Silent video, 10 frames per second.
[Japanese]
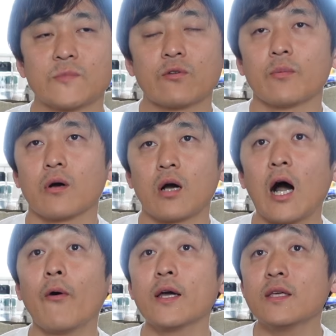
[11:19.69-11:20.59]
例えば
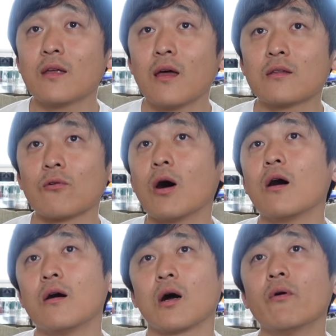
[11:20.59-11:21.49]
可愛いねとか
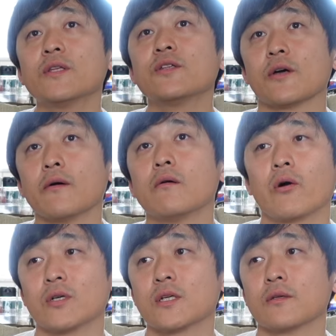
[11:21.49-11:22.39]
変わんねえじゃん
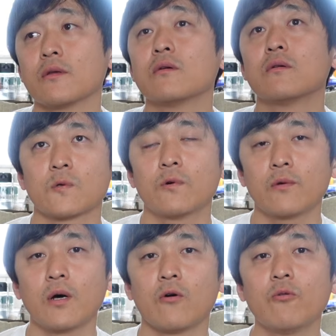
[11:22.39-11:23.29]
可愛さなんてこ
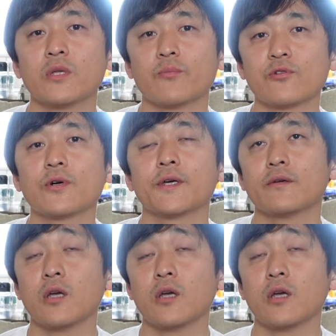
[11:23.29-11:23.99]
れは褒めてもしょうがない。